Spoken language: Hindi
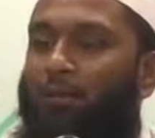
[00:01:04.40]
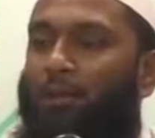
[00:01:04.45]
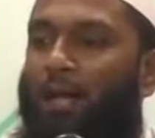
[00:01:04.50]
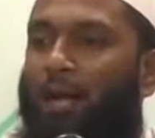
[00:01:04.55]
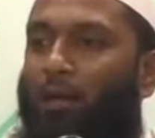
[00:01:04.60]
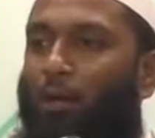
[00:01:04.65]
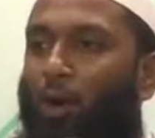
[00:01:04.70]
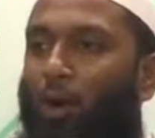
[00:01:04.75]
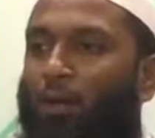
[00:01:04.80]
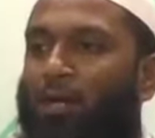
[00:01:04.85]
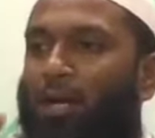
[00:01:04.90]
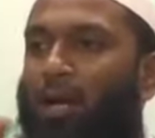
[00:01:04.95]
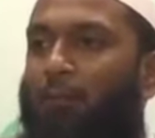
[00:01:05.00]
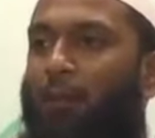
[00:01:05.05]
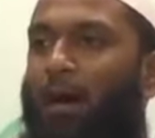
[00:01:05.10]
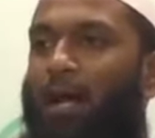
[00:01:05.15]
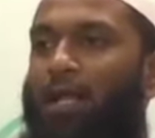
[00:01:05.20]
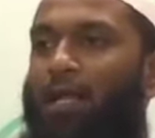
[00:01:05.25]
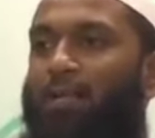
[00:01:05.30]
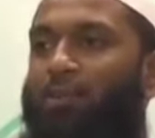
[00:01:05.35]
हलीम के
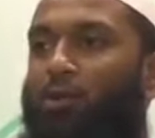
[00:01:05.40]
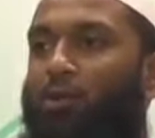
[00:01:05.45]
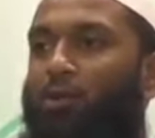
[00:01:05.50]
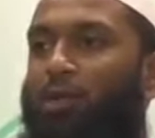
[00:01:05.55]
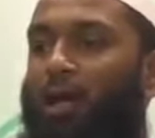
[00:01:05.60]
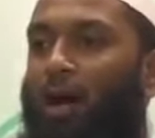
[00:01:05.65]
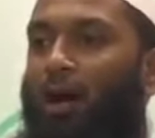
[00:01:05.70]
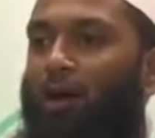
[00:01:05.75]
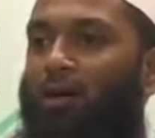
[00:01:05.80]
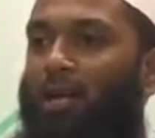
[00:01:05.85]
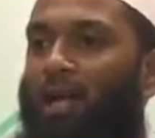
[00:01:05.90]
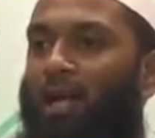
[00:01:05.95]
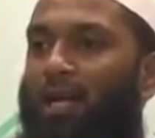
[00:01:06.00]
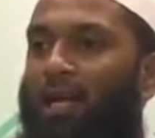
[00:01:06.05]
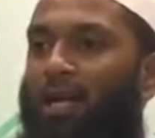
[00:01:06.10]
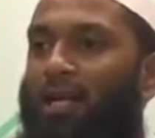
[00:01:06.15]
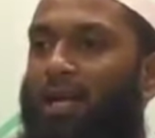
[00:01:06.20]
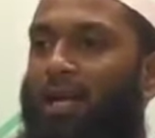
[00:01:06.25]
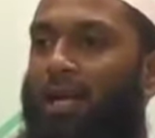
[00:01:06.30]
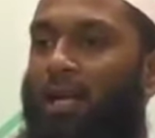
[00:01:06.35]
घोटे मार ले थोड़ी और
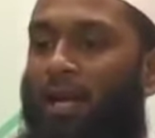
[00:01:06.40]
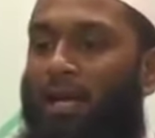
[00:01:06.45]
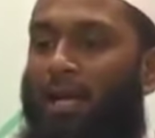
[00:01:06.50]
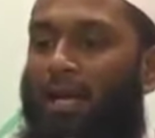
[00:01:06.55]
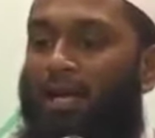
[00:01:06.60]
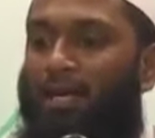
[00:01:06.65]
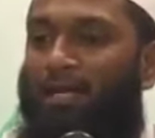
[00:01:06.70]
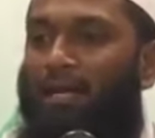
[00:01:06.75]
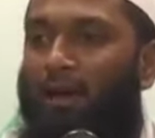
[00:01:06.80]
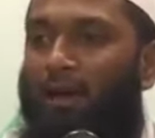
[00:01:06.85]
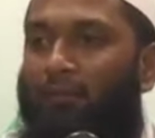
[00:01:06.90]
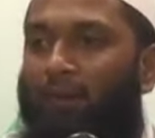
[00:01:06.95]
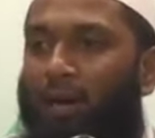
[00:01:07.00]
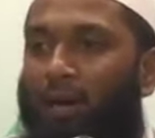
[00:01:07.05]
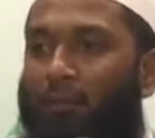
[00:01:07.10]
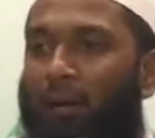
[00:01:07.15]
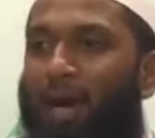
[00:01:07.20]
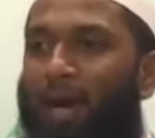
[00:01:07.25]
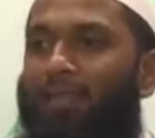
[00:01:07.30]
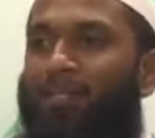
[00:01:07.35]
ने गली इनके
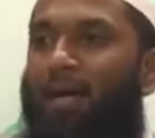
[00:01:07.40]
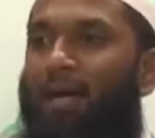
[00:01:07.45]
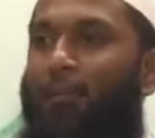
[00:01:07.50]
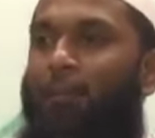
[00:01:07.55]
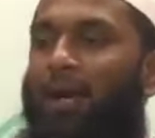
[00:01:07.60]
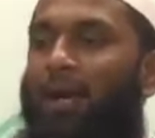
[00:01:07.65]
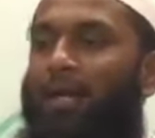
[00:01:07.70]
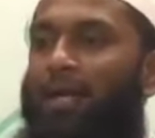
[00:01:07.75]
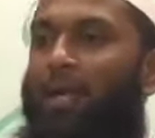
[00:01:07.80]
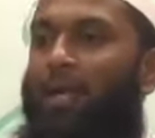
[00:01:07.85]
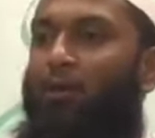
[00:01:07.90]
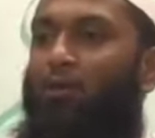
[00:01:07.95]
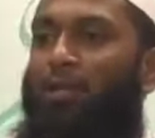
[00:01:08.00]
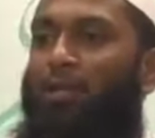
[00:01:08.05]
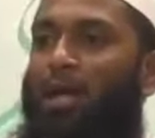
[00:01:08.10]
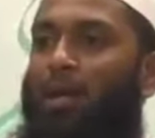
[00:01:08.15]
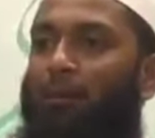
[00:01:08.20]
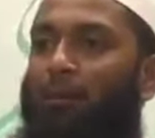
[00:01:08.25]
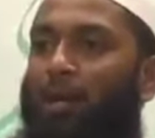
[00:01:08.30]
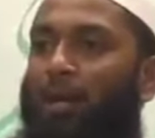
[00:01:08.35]
फरमाइशा बेटे
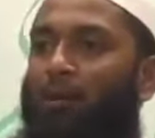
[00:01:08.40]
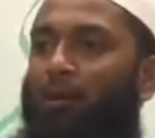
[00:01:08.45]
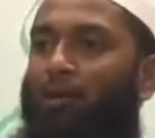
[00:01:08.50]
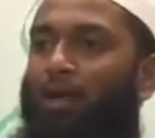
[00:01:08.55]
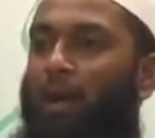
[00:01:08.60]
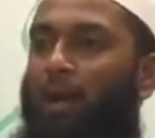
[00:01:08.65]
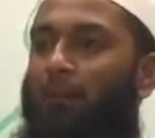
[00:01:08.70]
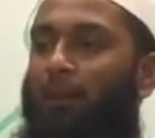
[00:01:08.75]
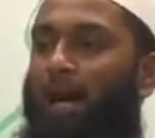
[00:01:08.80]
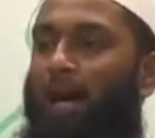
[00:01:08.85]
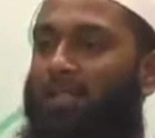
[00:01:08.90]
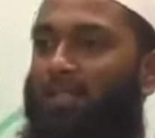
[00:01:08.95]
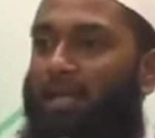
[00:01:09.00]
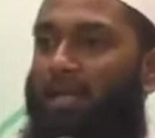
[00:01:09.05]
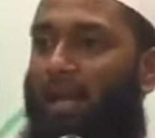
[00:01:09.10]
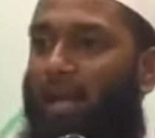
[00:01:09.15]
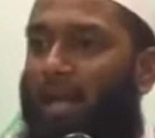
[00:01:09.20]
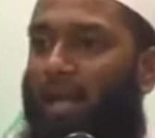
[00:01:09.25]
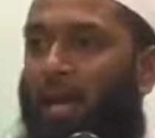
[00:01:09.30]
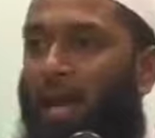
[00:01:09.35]
को धाई बड़े होना
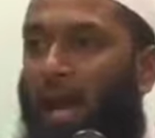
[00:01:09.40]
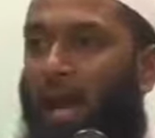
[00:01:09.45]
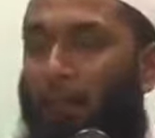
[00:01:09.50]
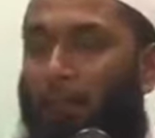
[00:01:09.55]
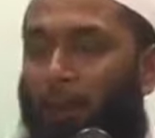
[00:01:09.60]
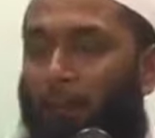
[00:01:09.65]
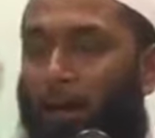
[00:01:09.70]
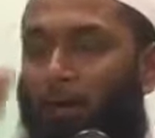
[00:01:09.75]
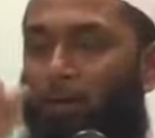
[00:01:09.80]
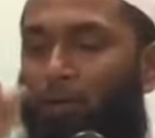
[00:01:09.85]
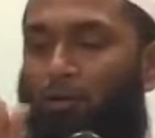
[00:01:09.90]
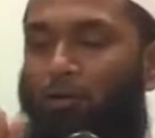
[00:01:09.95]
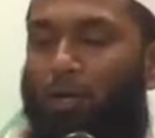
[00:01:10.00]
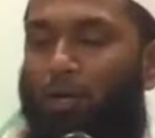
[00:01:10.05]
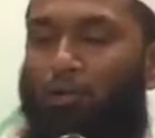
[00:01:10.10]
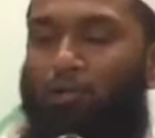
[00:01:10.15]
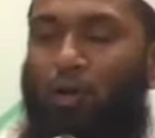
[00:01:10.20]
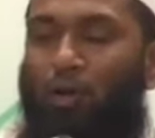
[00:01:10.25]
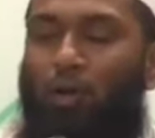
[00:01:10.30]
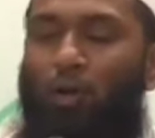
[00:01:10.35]
माश के अब्बा को
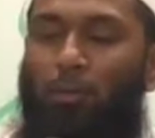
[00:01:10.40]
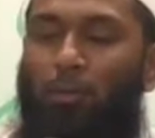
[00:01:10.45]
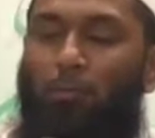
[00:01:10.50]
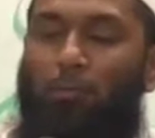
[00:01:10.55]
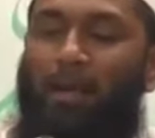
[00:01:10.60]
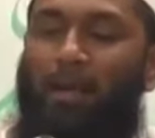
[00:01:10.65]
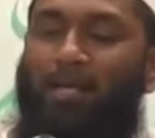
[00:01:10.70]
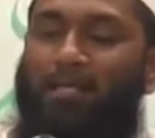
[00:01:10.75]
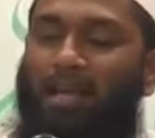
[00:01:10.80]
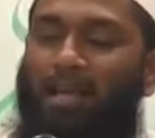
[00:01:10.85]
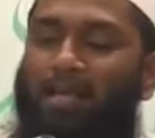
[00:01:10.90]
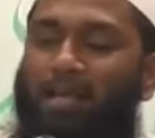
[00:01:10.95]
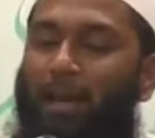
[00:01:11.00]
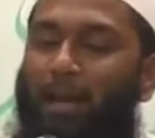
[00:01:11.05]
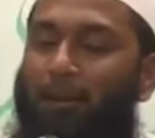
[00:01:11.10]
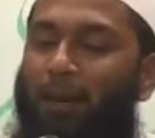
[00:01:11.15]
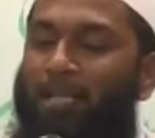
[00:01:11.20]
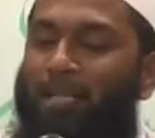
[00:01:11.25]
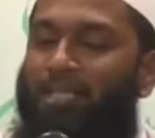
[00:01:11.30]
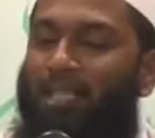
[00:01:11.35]
देसो बेसन
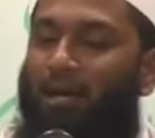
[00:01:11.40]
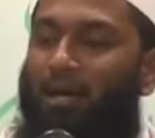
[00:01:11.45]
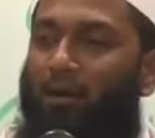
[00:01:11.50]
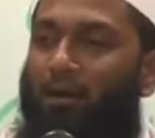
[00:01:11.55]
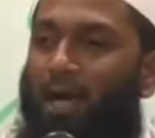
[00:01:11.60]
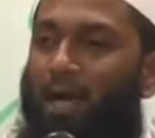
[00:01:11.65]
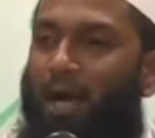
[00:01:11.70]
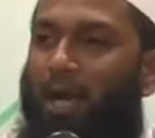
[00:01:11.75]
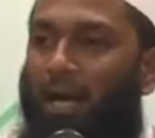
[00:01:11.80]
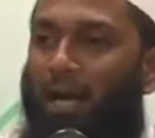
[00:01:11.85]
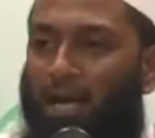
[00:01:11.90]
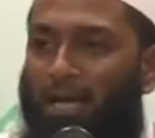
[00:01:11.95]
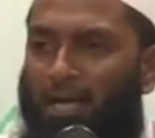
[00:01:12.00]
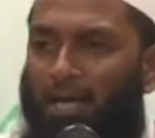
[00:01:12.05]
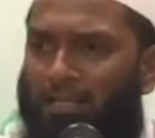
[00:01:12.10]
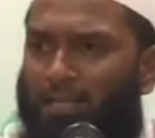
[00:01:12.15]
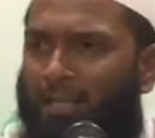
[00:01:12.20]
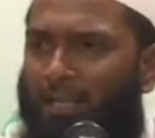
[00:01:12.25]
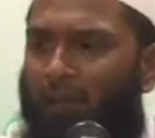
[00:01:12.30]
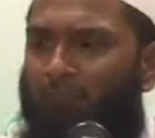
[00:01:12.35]
के भजिए होना
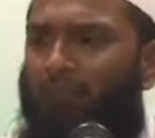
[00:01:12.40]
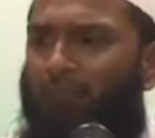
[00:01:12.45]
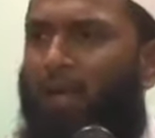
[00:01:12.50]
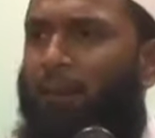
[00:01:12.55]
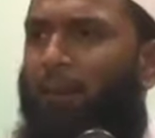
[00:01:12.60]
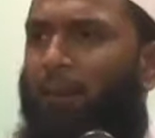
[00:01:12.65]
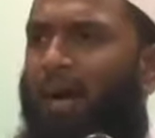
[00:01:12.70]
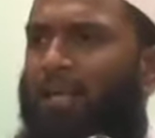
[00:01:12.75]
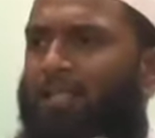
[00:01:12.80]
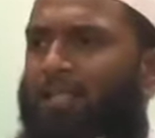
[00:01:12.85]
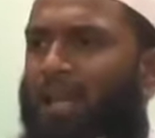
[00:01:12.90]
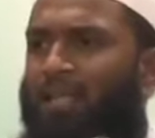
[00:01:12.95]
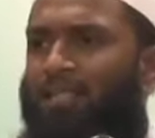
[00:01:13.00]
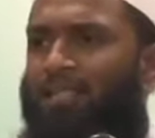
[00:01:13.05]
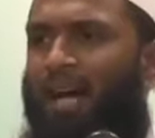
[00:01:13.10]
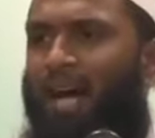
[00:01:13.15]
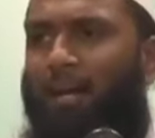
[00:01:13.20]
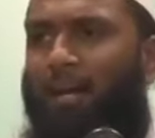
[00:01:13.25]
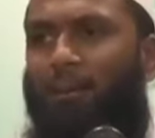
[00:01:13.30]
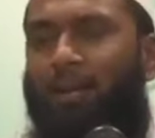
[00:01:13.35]
ये सब फरमाइशा
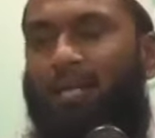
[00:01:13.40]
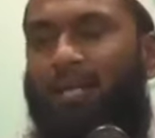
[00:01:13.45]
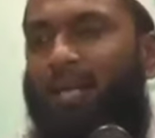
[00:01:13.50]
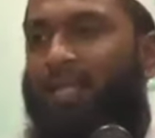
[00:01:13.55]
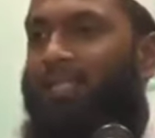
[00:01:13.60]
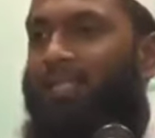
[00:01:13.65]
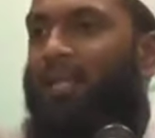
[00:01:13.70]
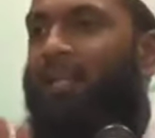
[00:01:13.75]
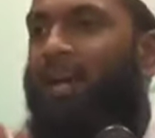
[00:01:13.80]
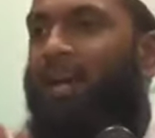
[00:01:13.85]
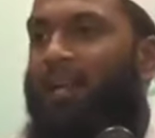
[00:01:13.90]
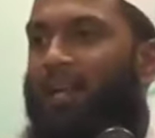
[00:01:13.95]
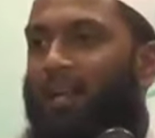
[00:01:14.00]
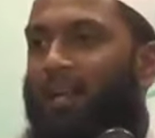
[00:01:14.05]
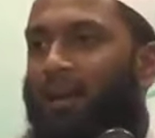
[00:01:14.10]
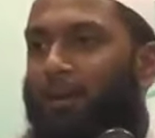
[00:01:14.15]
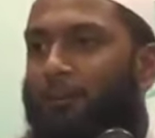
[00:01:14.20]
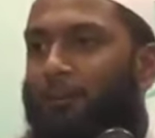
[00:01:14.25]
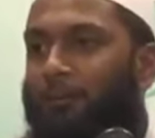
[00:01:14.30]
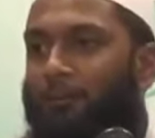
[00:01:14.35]
चार बजे के अंदर कर
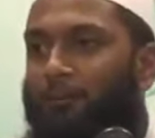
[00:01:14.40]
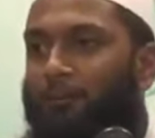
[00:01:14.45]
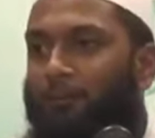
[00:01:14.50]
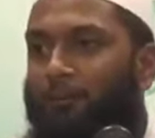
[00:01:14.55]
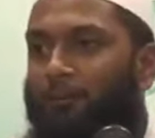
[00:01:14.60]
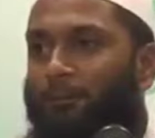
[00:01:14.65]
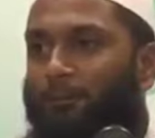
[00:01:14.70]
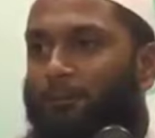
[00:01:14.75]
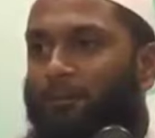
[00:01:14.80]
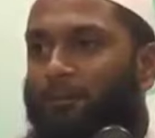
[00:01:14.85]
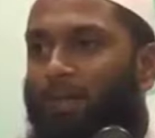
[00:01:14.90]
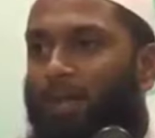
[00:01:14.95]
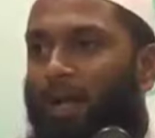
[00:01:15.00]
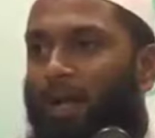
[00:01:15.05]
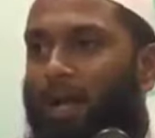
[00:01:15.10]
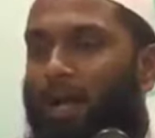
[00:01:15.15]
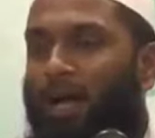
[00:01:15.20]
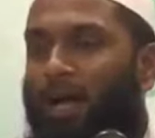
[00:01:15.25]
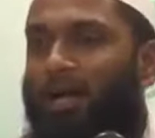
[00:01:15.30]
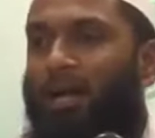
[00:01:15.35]
लेना
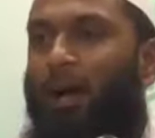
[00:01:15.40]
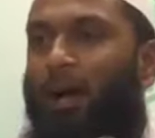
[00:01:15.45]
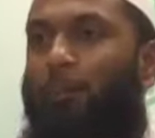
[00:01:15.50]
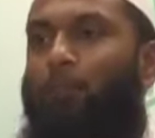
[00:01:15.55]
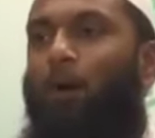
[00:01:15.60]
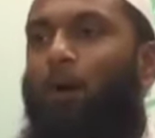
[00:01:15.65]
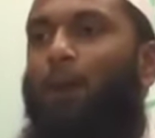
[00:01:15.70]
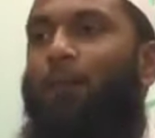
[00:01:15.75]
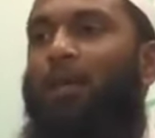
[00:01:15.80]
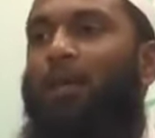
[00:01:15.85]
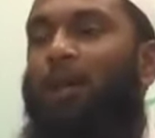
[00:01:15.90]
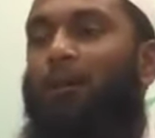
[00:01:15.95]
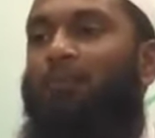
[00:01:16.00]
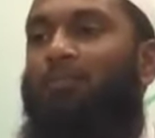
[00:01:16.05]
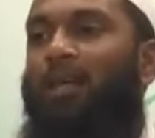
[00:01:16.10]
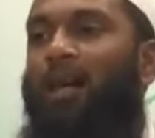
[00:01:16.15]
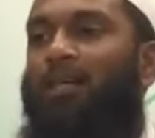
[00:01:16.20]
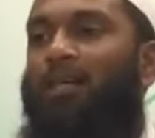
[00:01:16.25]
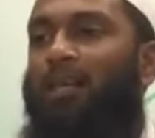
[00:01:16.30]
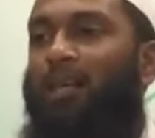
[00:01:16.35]
अगर आपको आपके
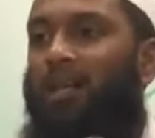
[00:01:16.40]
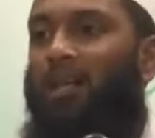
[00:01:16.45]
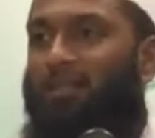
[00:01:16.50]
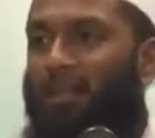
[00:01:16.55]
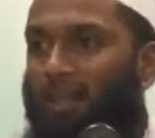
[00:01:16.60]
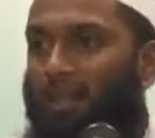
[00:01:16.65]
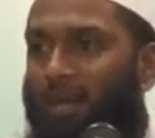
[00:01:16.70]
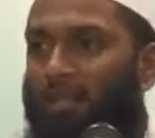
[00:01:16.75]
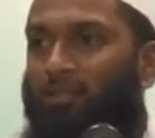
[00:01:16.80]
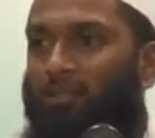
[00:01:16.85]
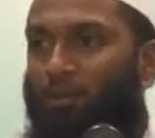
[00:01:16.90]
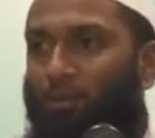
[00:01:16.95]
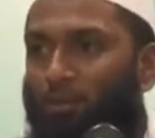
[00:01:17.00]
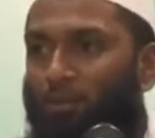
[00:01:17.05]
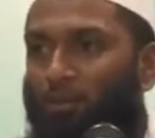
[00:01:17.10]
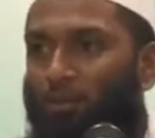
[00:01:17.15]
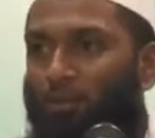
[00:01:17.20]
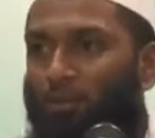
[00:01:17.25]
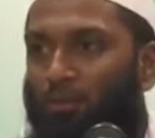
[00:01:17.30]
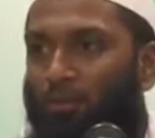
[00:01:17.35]
रमजान की कदर है तो
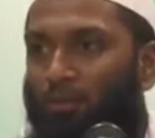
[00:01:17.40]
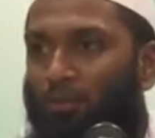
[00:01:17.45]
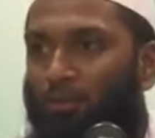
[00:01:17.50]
